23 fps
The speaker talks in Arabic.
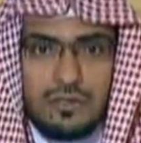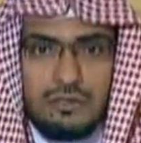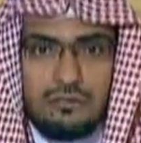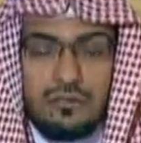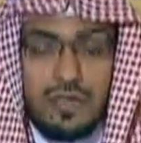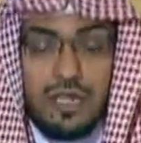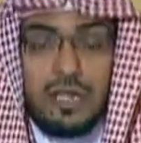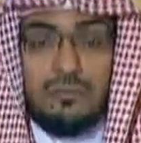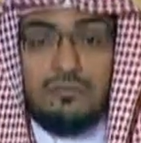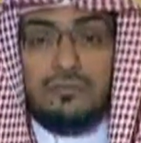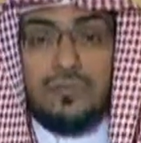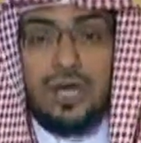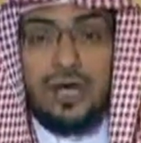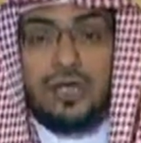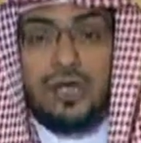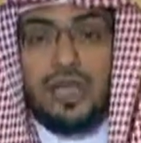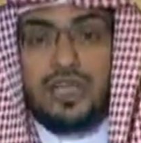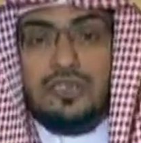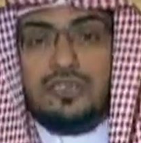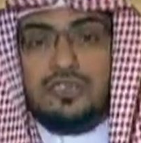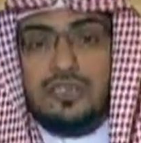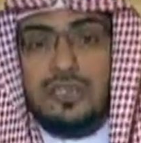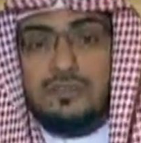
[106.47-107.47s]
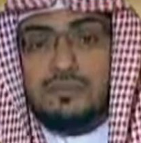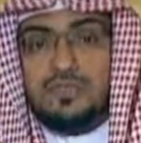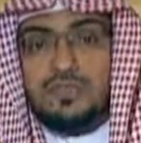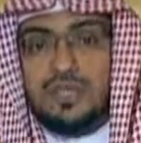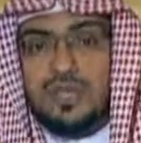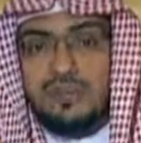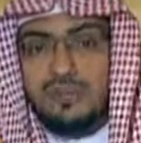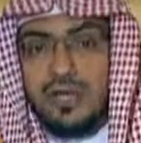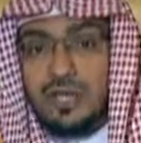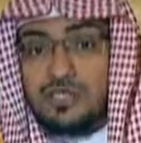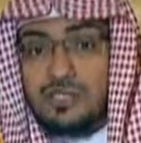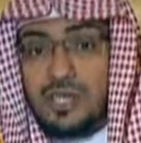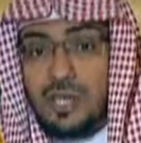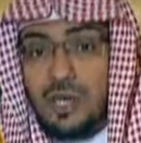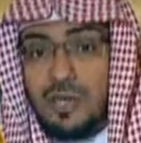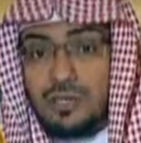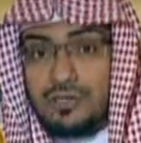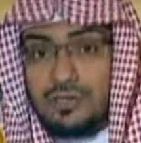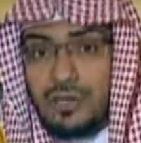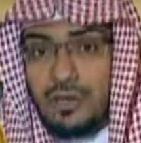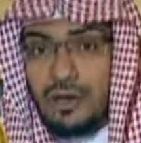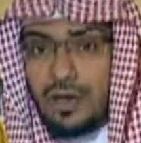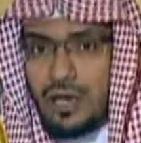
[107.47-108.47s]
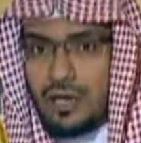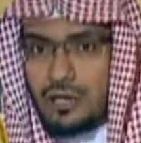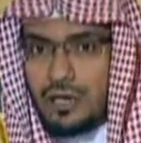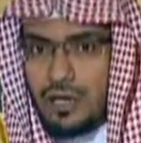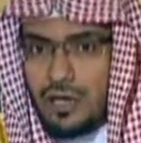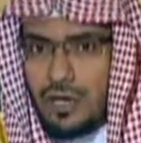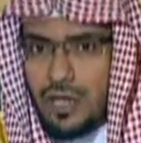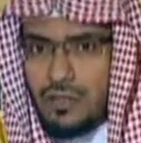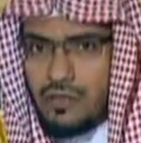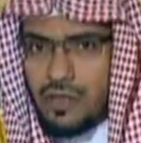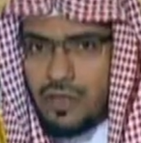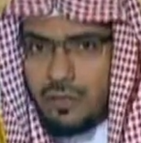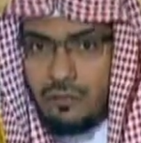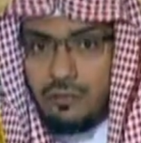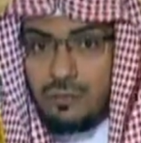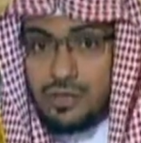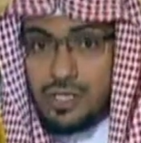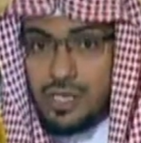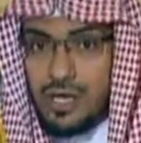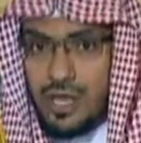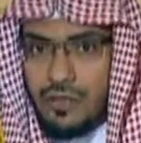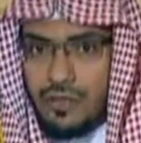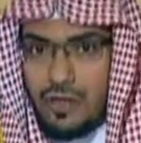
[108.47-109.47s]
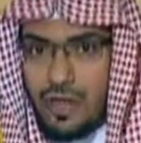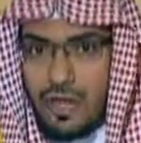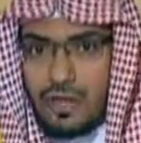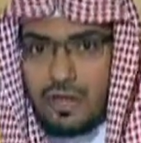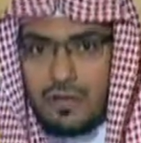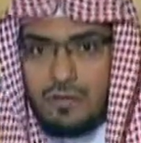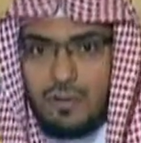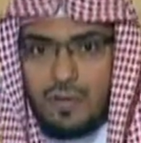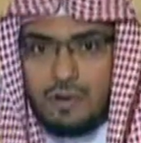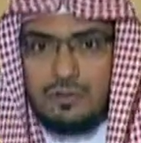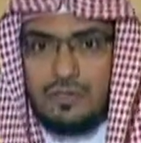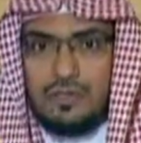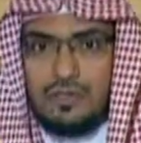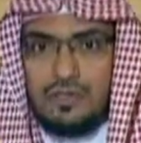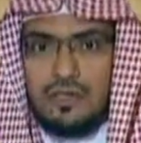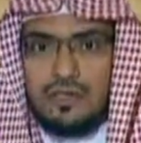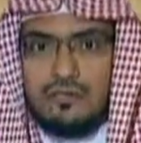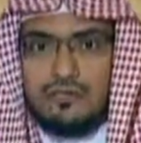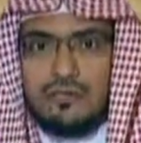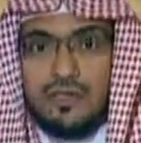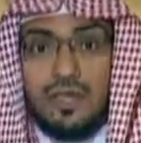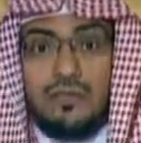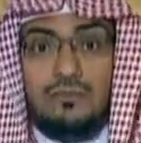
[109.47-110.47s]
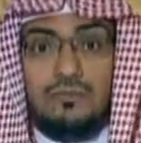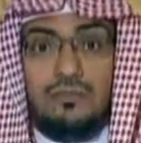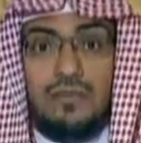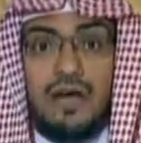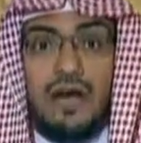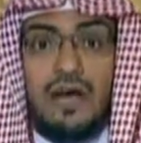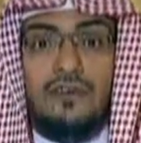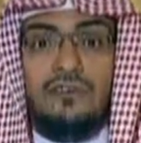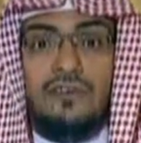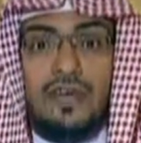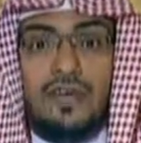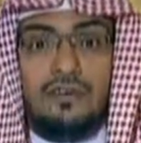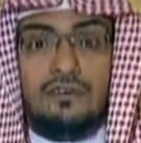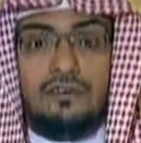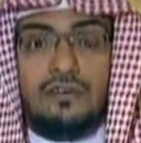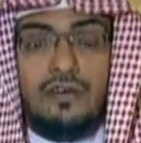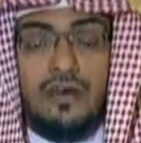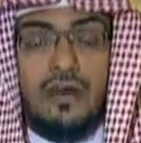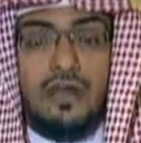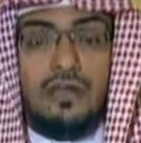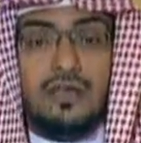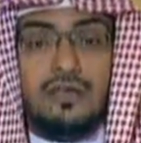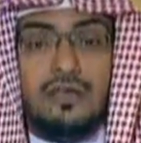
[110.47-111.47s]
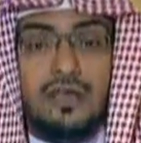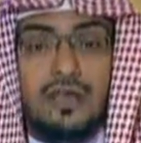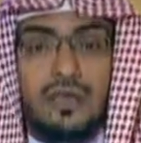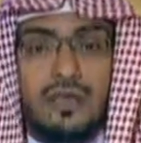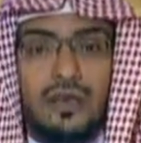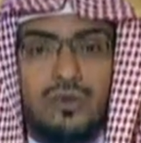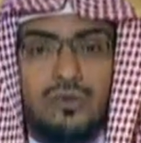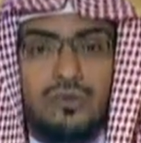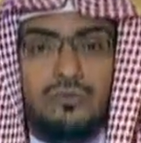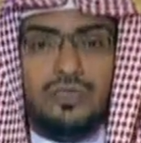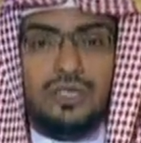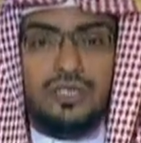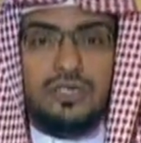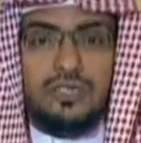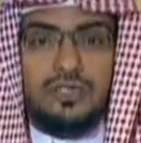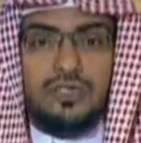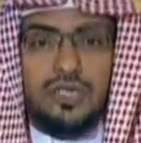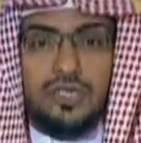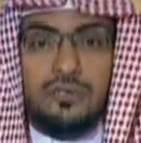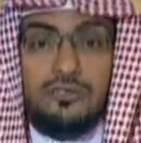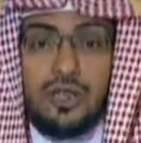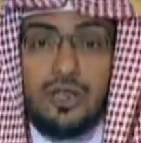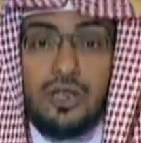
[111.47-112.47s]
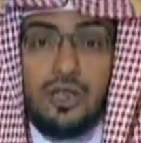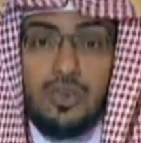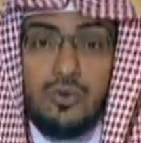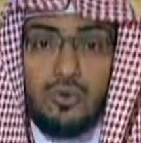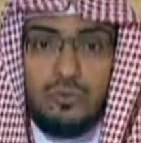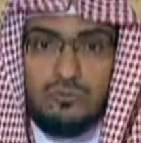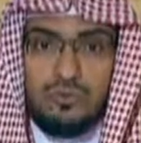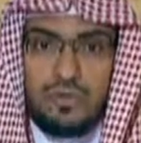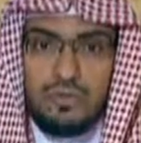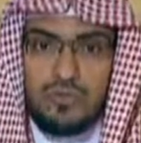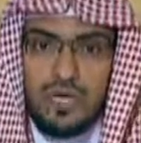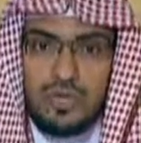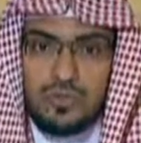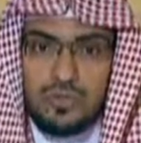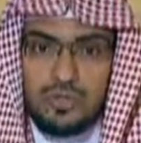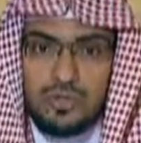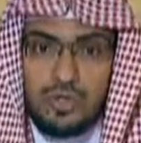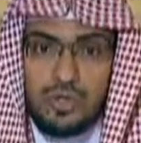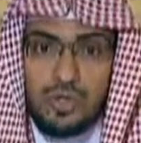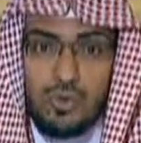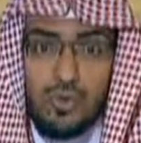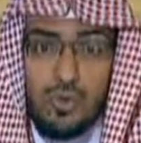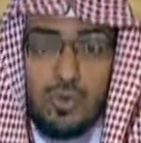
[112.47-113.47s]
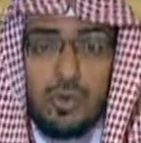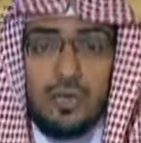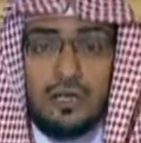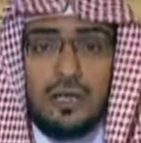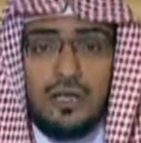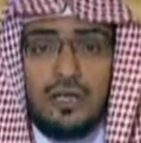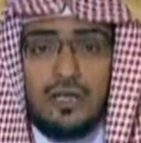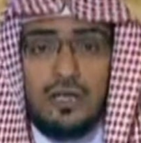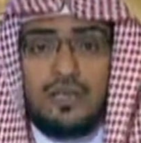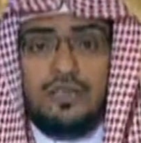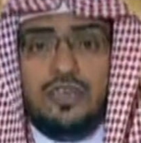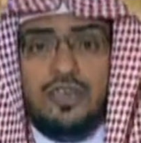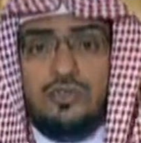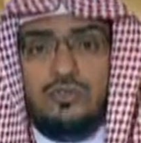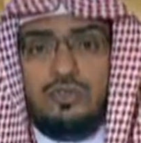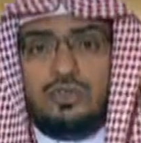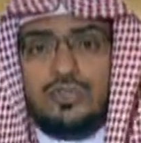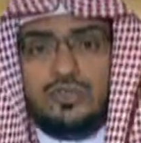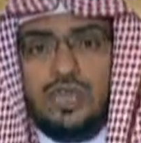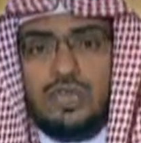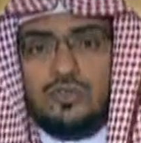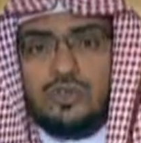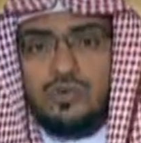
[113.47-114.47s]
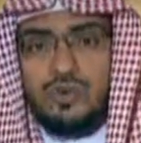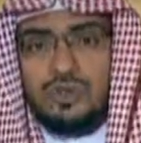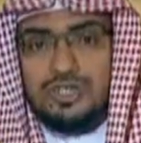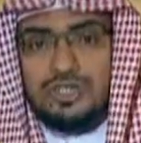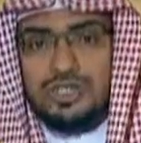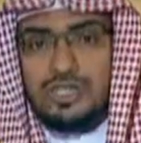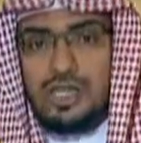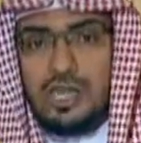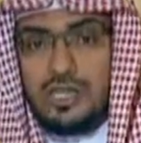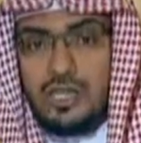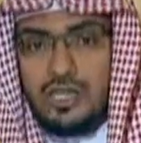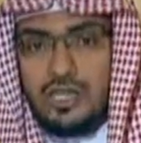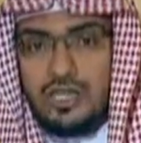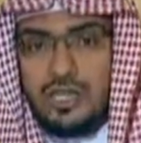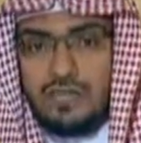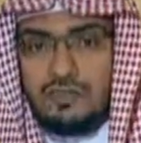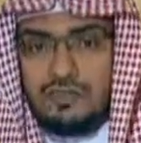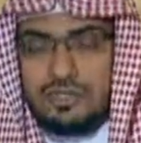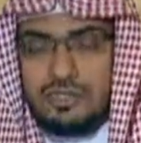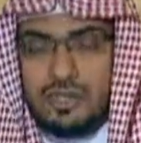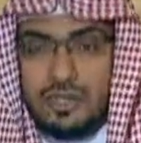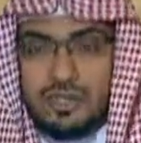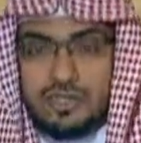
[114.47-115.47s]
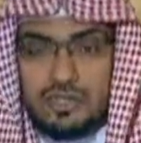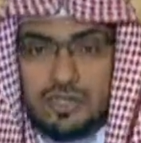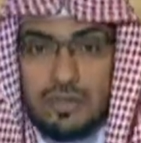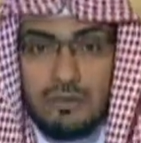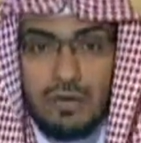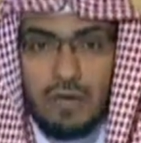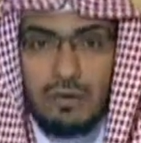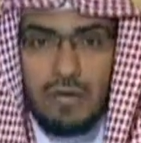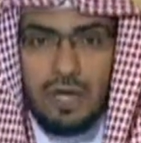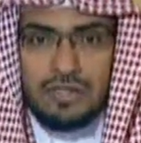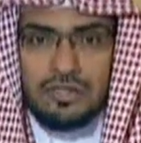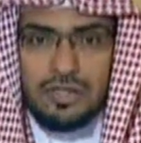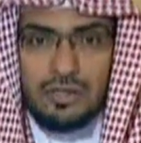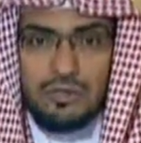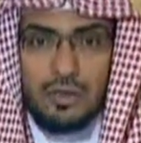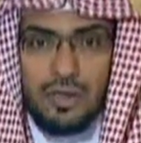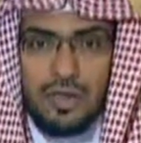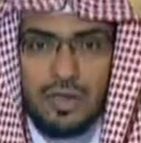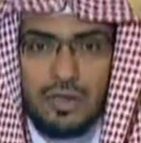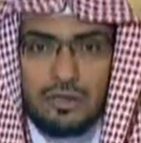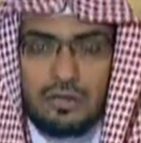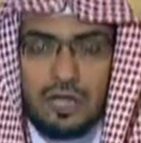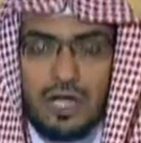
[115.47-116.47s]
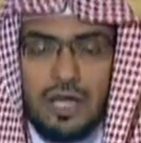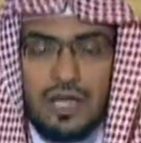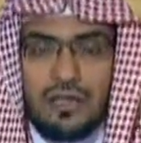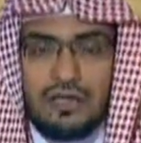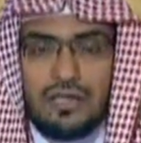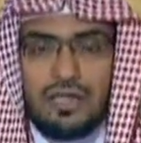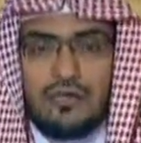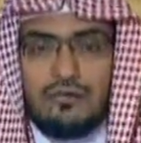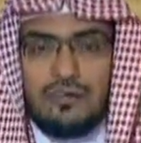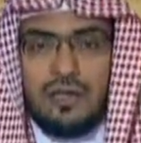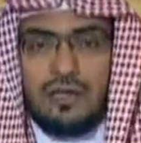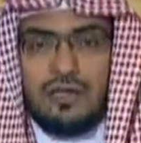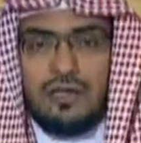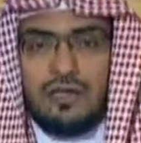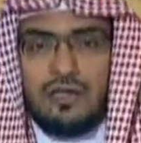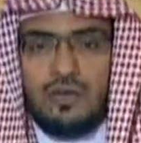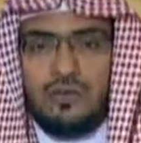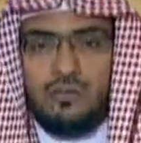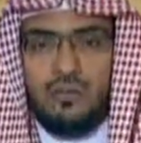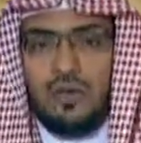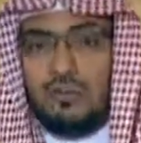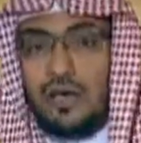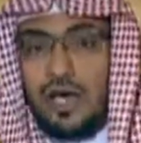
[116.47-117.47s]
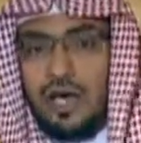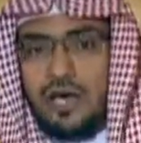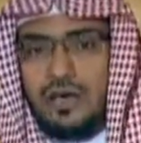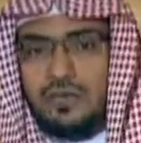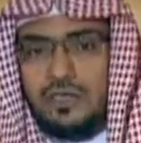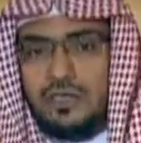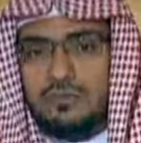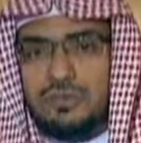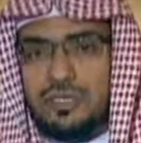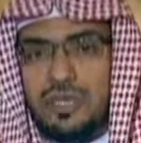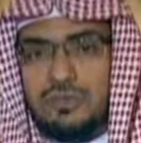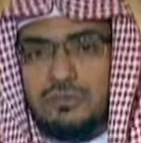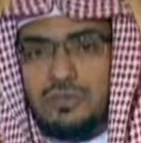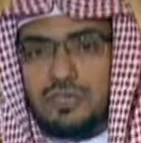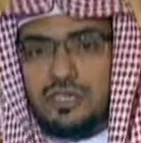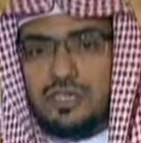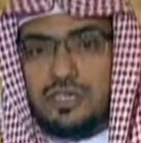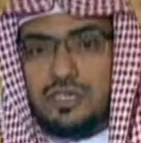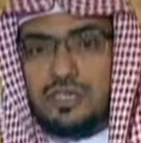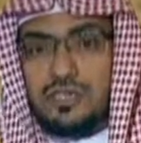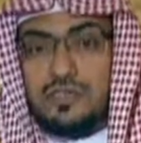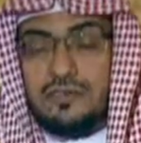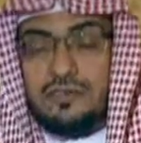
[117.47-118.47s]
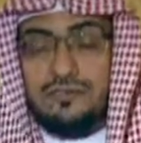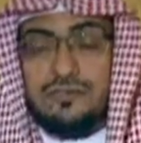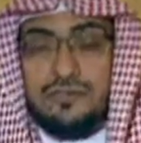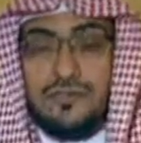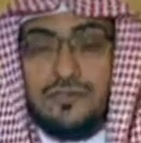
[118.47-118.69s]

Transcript: فلما راى الشمس بازغه قال هذا ربي هذا اكبر فلما افلت قال يا قوم اني بريء مما تشركون اني وجهت وجهي للذي فطر السماوات والارض حنيفا وما انا من المشركين